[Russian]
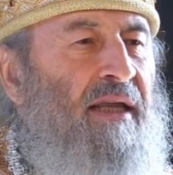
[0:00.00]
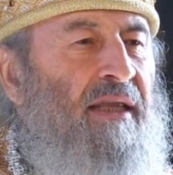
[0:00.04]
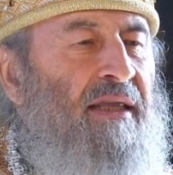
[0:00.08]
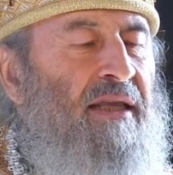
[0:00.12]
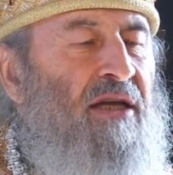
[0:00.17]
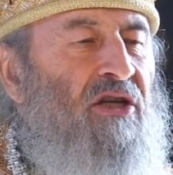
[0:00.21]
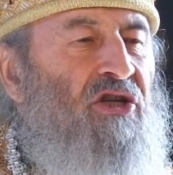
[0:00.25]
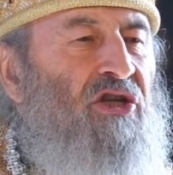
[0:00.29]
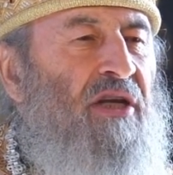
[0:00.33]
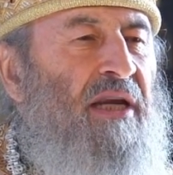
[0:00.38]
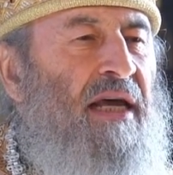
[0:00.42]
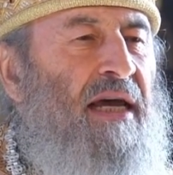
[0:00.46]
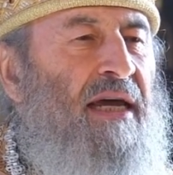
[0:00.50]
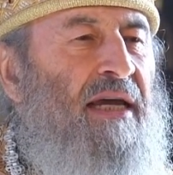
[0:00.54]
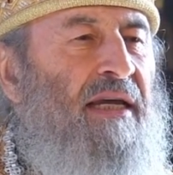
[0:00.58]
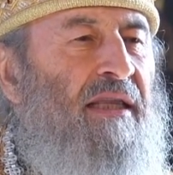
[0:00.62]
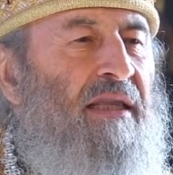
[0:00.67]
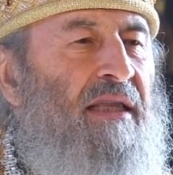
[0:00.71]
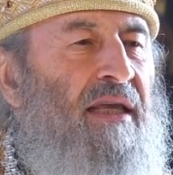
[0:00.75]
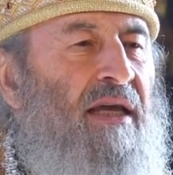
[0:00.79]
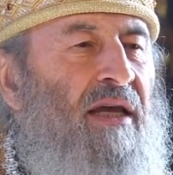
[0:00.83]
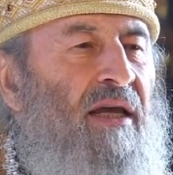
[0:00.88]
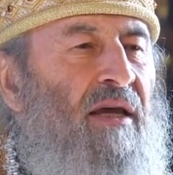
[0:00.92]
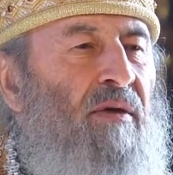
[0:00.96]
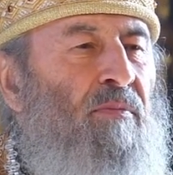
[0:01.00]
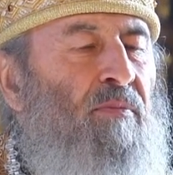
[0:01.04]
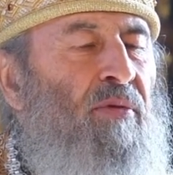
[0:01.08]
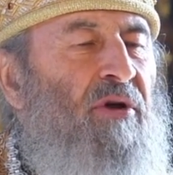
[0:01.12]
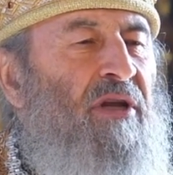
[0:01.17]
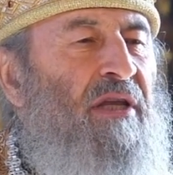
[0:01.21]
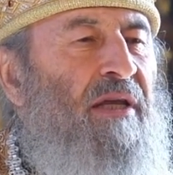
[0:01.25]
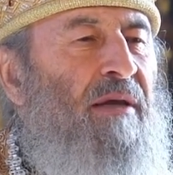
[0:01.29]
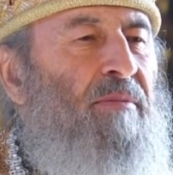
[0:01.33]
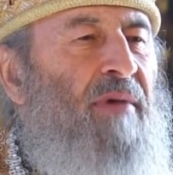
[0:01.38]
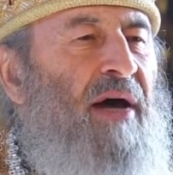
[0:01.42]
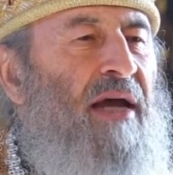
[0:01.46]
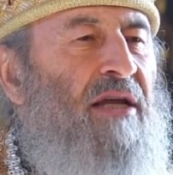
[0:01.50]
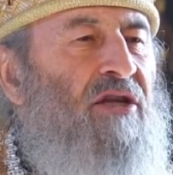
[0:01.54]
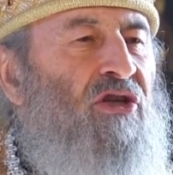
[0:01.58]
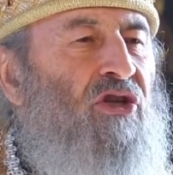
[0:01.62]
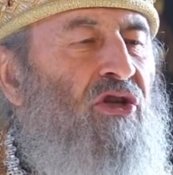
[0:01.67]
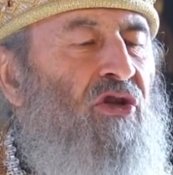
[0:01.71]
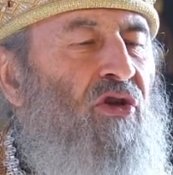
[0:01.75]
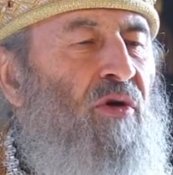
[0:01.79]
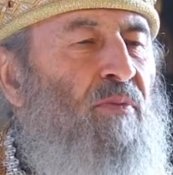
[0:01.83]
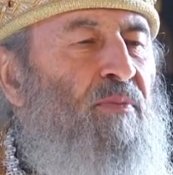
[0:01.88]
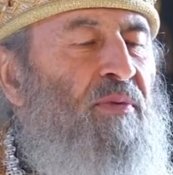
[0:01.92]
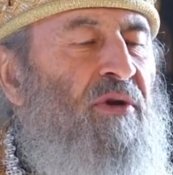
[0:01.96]
начинает понимать,
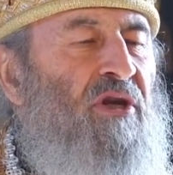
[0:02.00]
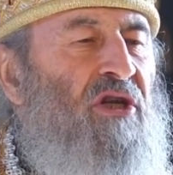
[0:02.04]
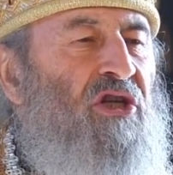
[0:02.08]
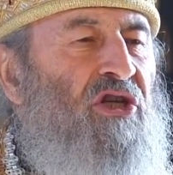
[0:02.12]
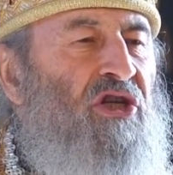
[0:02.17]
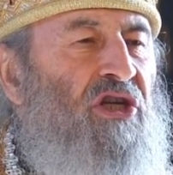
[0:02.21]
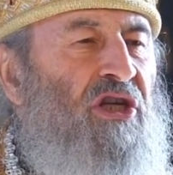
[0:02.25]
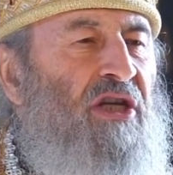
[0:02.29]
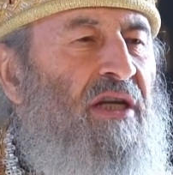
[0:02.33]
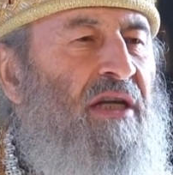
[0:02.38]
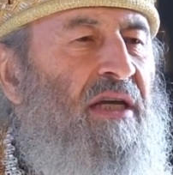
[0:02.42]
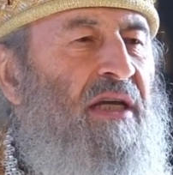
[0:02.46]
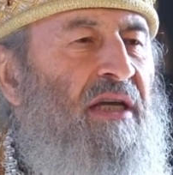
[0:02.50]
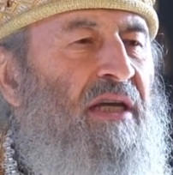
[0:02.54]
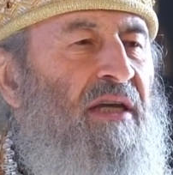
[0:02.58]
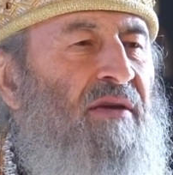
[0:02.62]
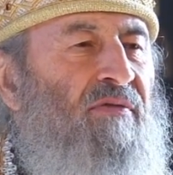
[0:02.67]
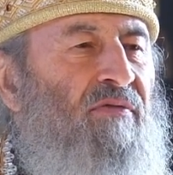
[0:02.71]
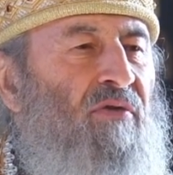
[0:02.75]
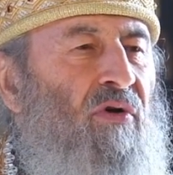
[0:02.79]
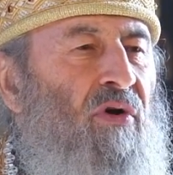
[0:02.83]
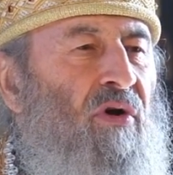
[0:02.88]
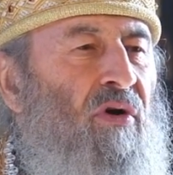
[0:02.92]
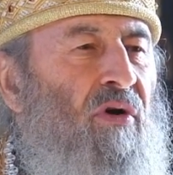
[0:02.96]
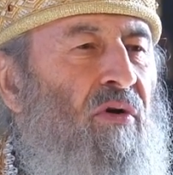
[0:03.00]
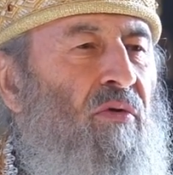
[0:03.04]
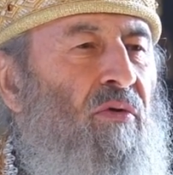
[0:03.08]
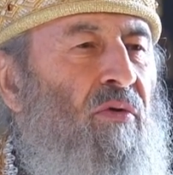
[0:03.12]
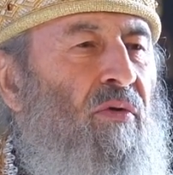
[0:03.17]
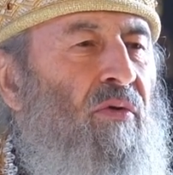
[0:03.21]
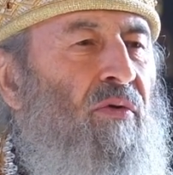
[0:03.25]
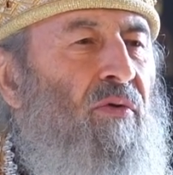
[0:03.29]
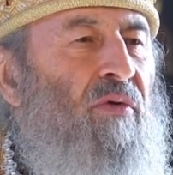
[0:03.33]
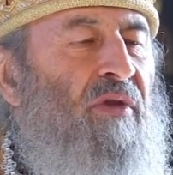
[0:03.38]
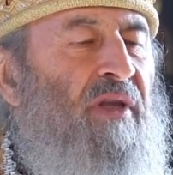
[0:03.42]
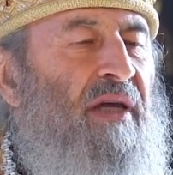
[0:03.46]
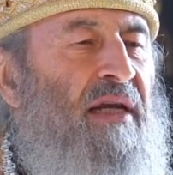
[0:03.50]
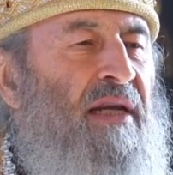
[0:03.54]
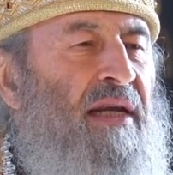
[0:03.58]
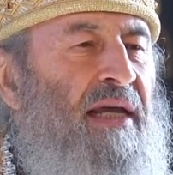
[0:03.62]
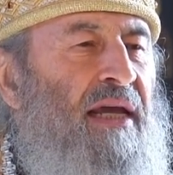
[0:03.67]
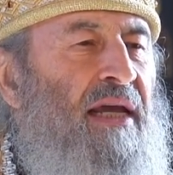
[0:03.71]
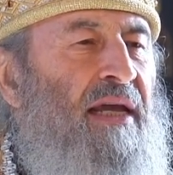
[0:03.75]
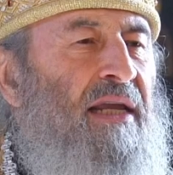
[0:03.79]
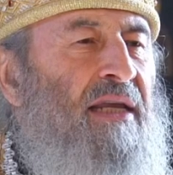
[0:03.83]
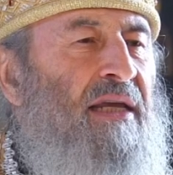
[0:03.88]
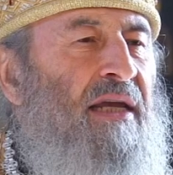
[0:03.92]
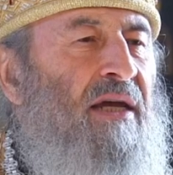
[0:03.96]
что причина его
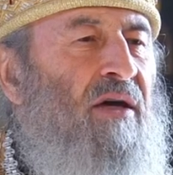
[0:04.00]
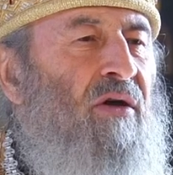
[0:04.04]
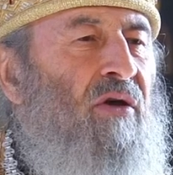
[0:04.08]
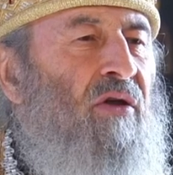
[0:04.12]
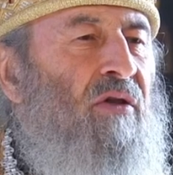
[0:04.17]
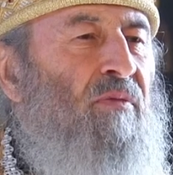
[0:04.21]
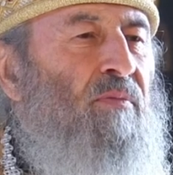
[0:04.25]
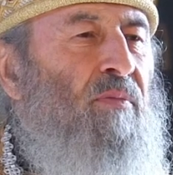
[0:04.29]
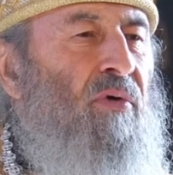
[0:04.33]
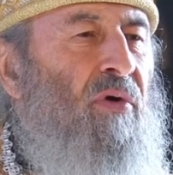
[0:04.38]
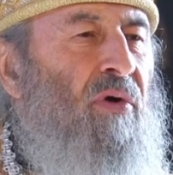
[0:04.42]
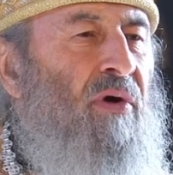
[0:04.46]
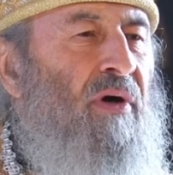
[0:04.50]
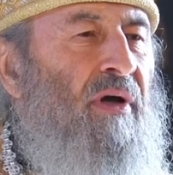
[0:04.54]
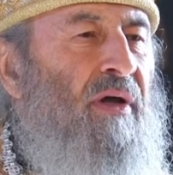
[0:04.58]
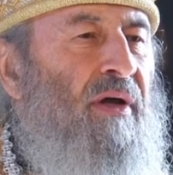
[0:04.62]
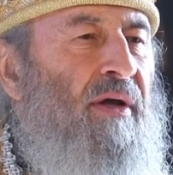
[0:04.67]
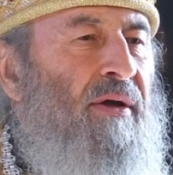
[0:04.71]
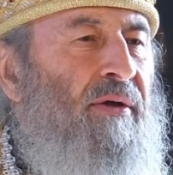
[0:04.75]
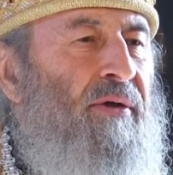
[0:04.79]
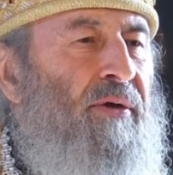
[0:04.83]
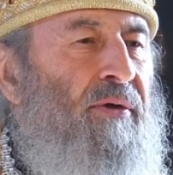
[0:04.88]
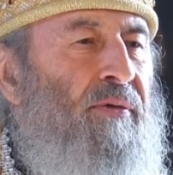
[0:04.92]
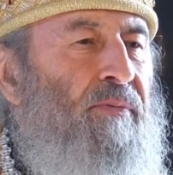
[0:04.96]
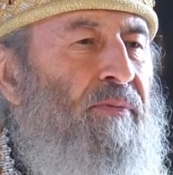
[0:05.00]
удаления от Бога,